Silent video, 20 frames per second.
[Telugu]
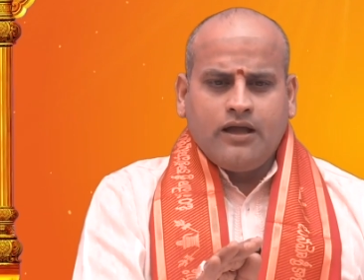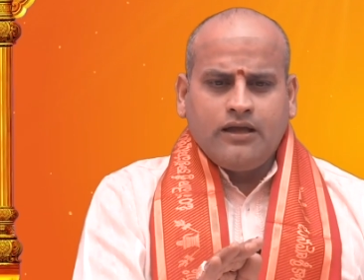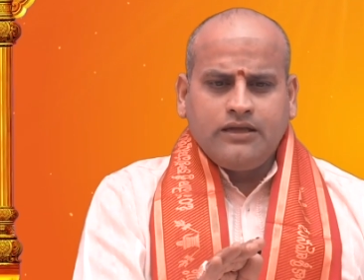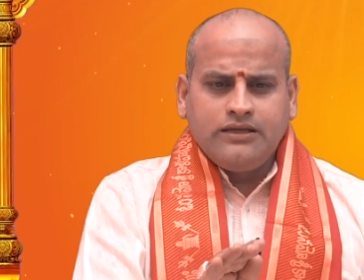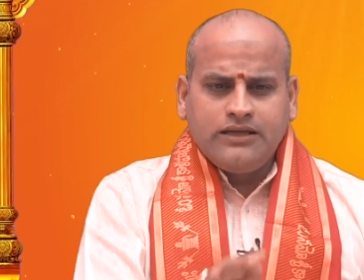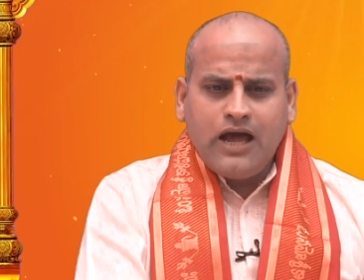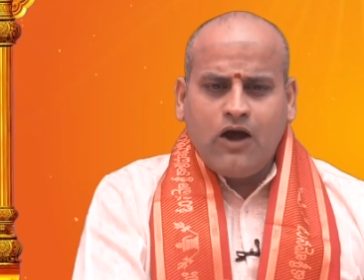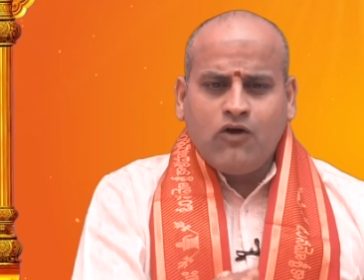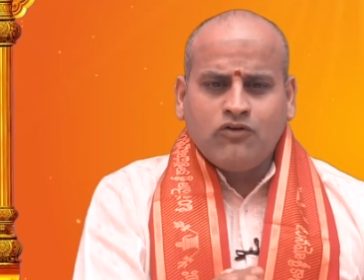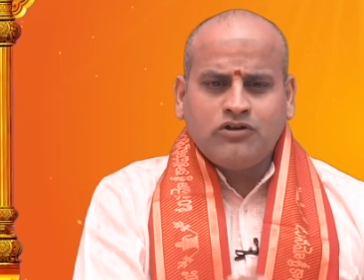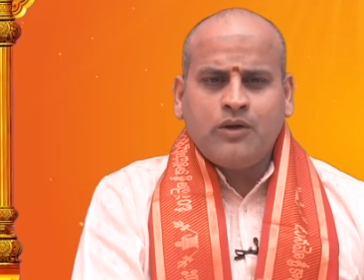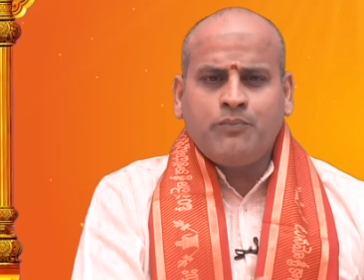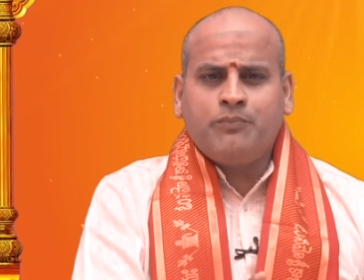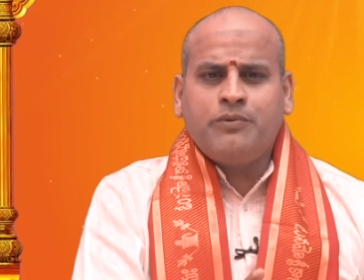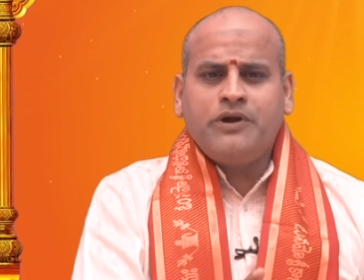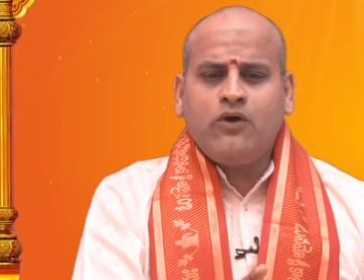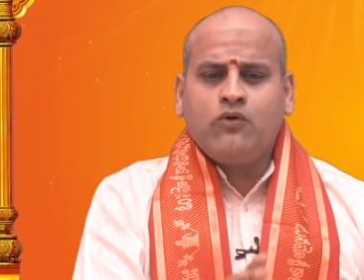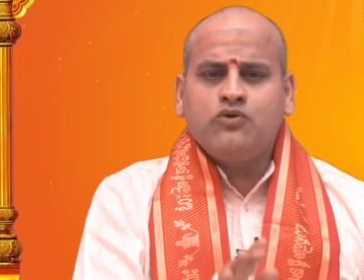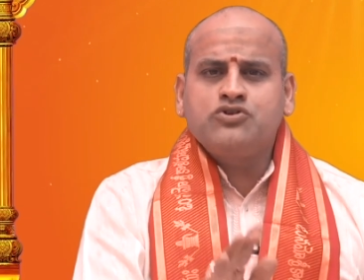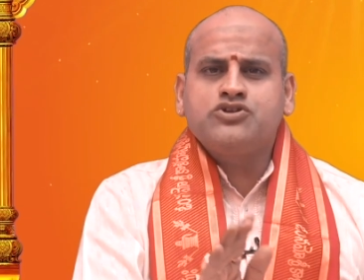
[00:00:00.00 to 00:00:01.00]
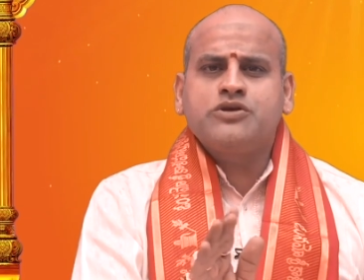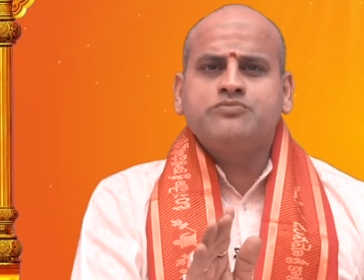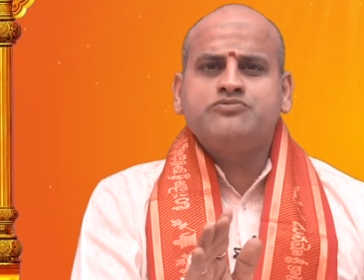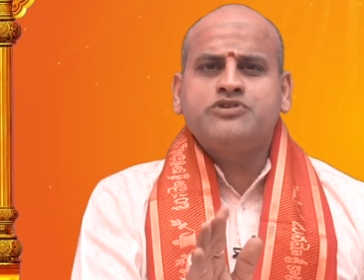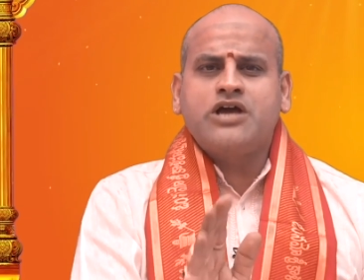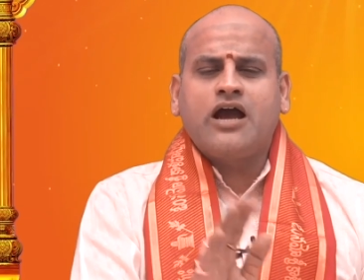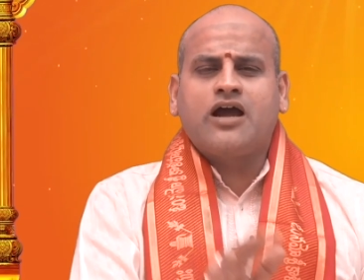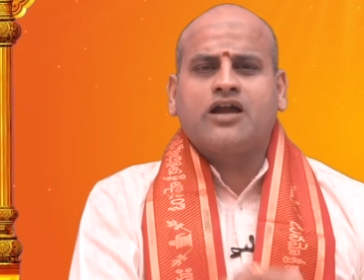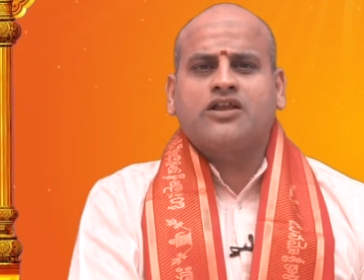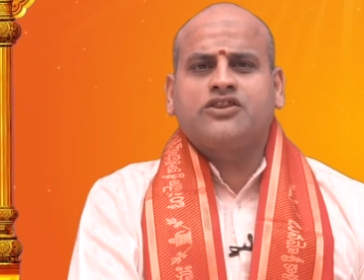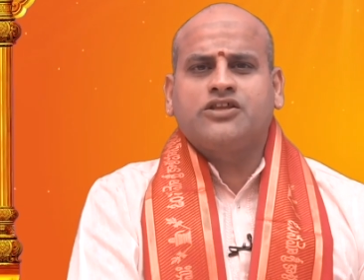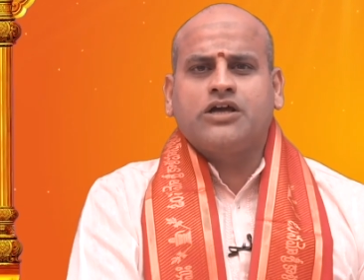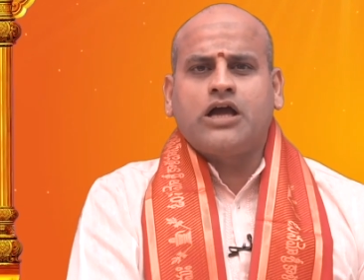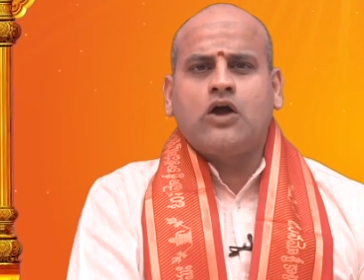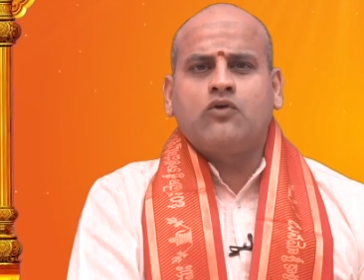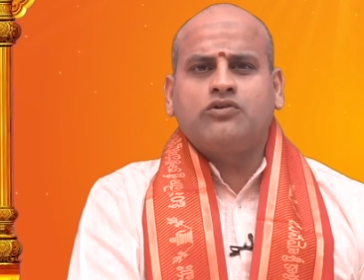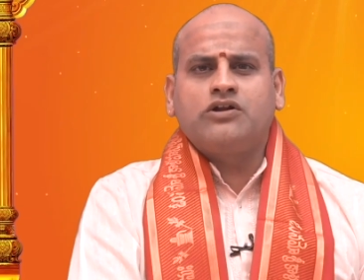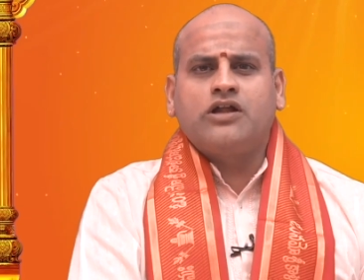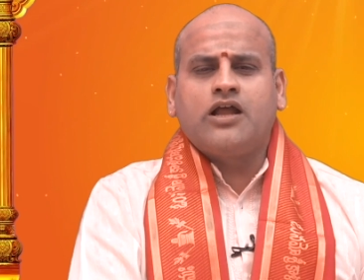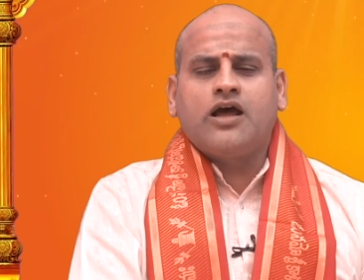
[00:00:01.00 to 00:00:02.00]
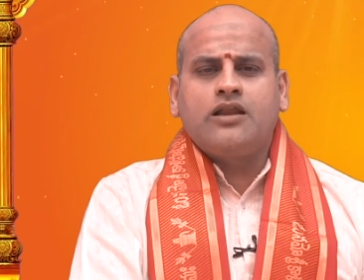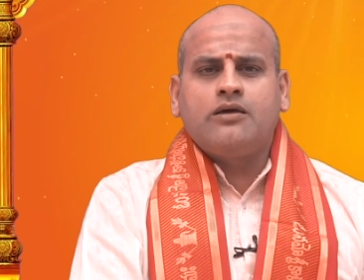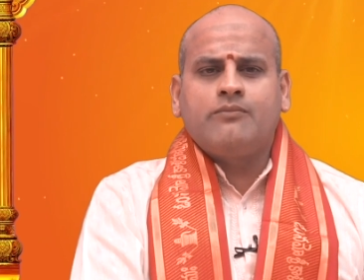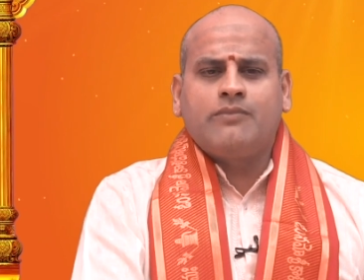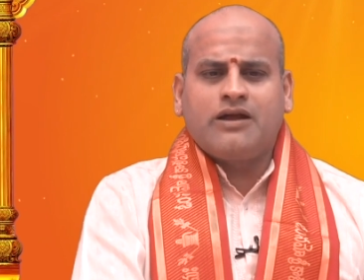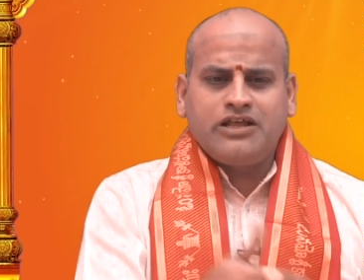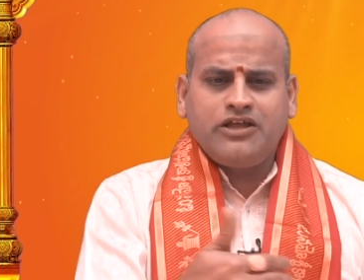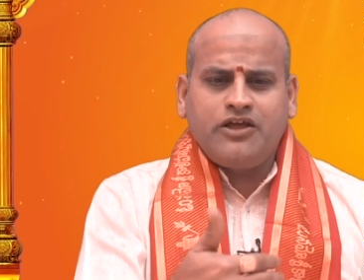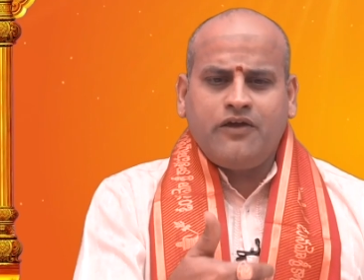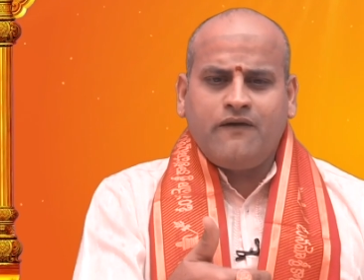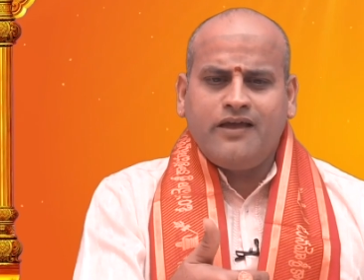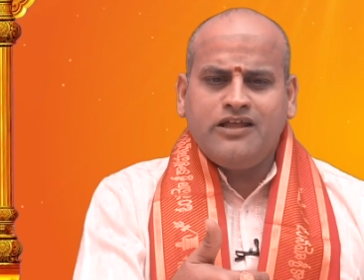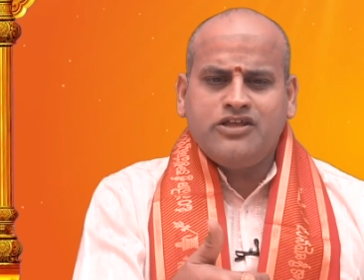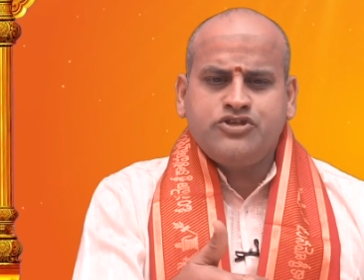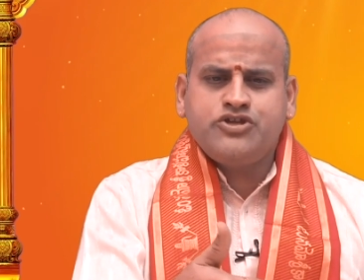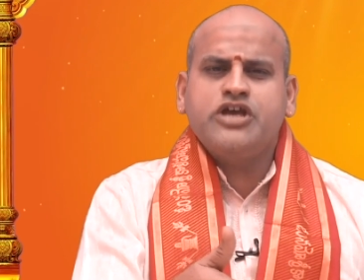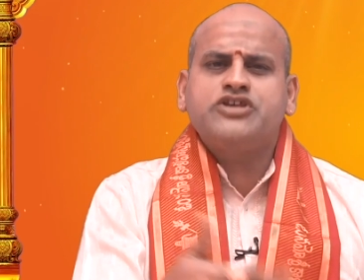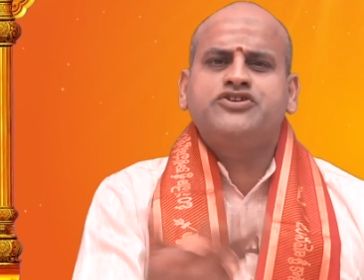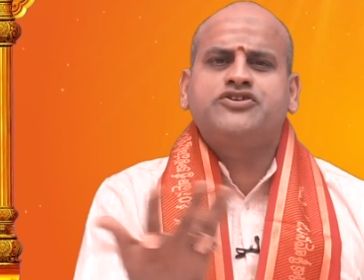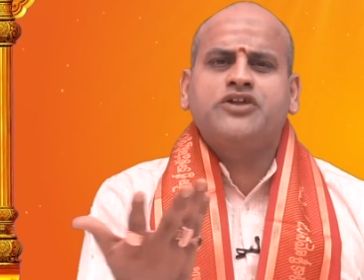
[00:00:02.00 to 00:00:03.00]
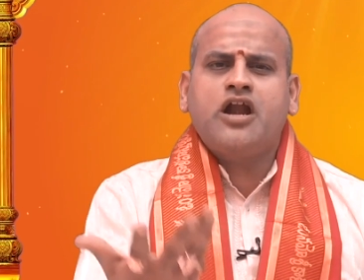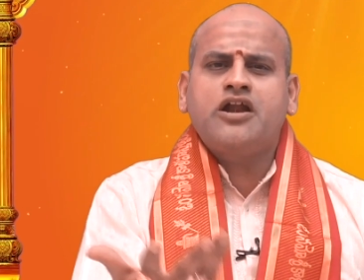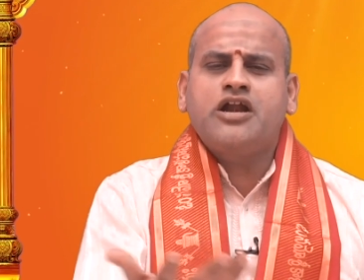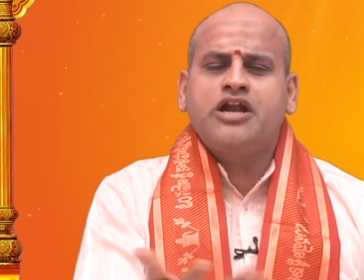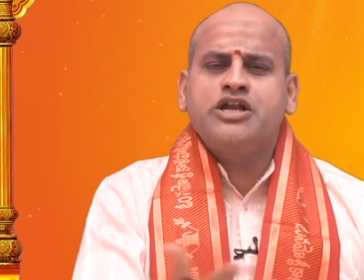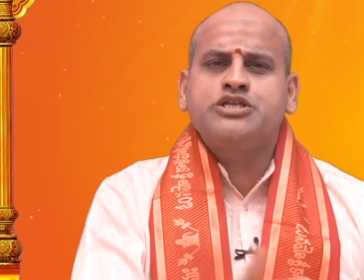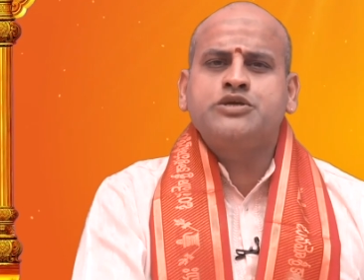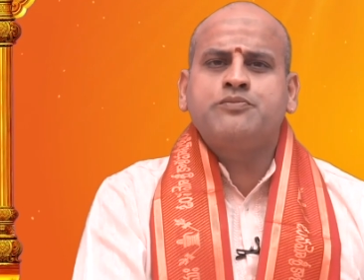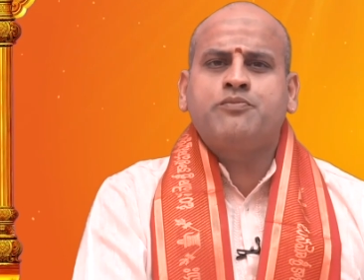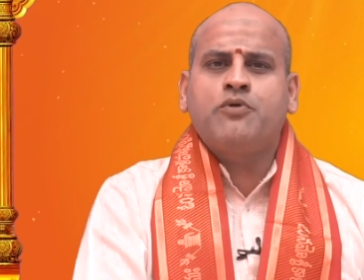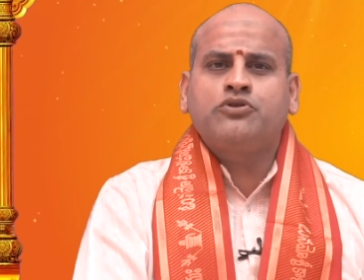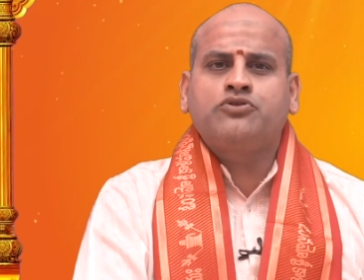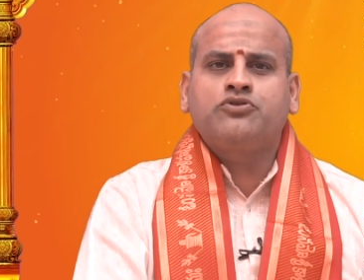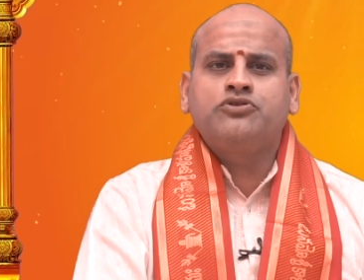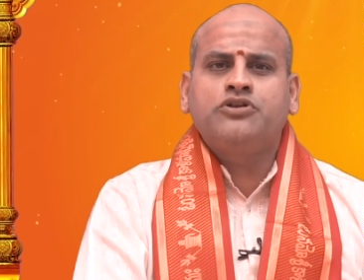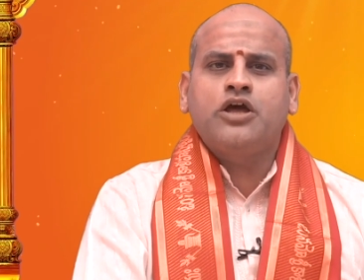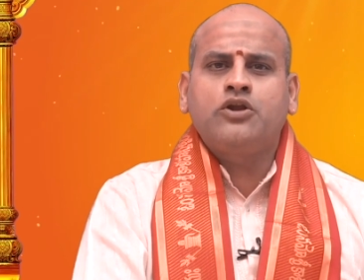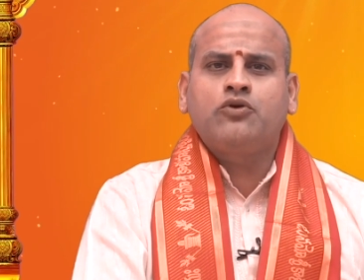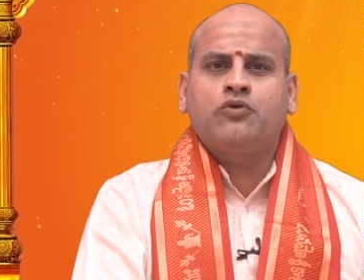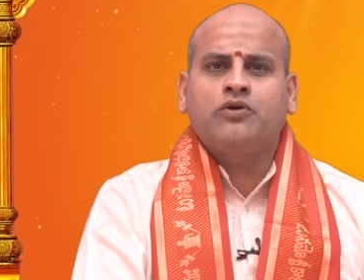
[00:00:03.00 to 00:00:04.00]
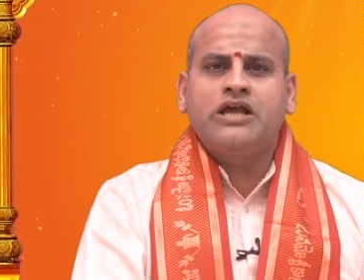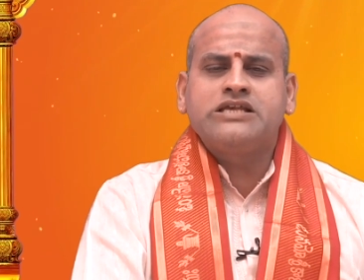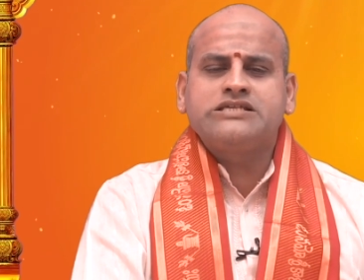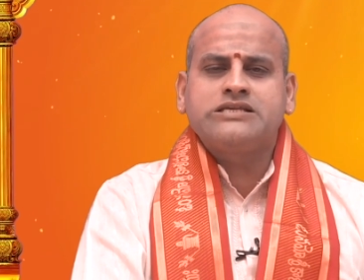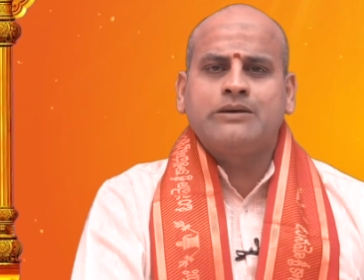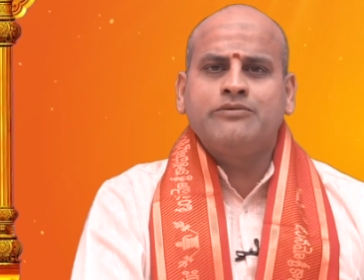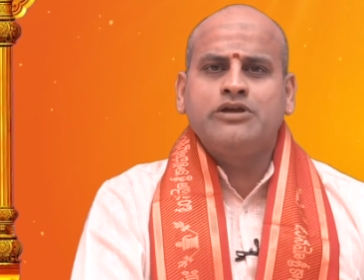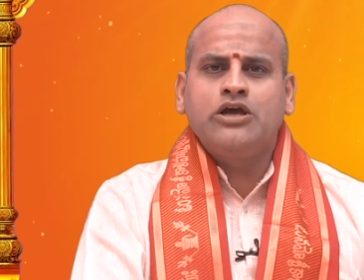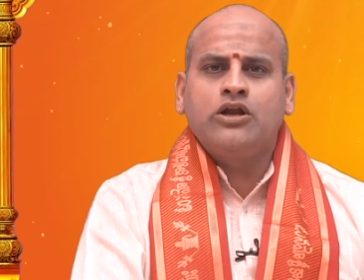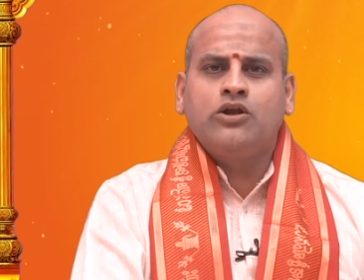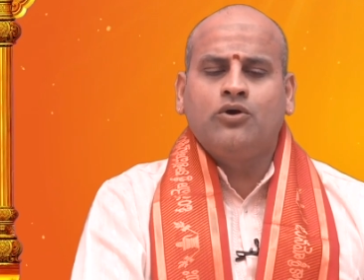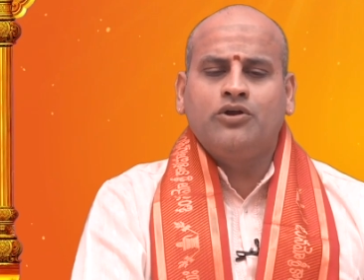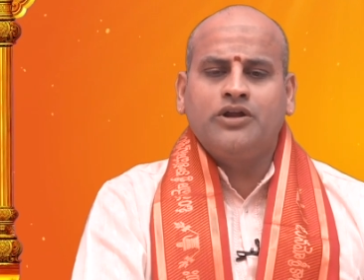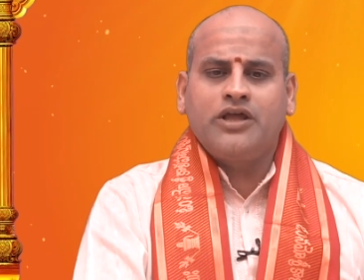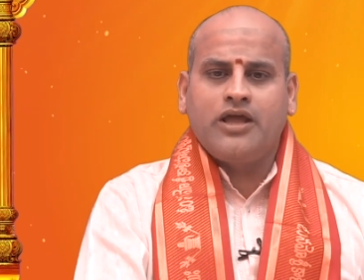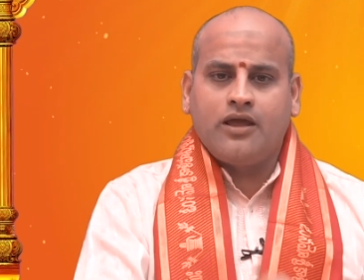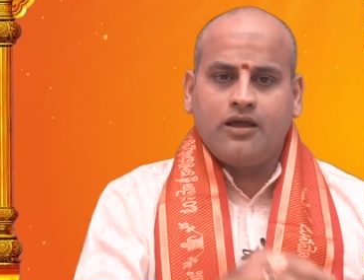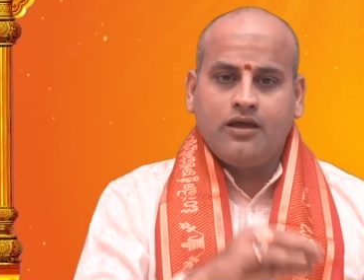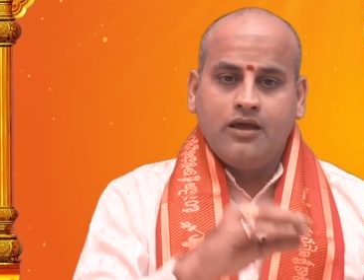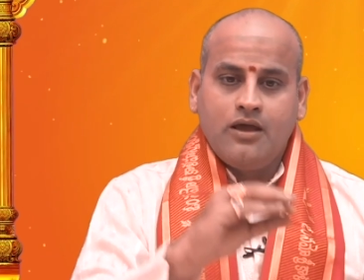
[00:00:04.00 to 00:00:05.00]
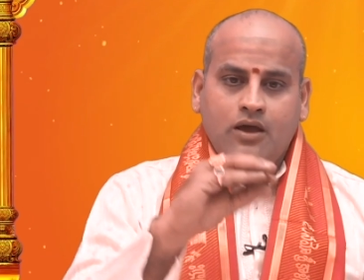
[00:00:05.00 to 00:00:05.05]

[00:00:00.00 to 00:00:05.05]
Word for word: ఇలా ఉన్నప్పుడే కొంచెం జాగ్రత్తగా ఉండాలి మనం ఏం చేసినా నడిచిపోతుంది అనుకునే సమయంలోనే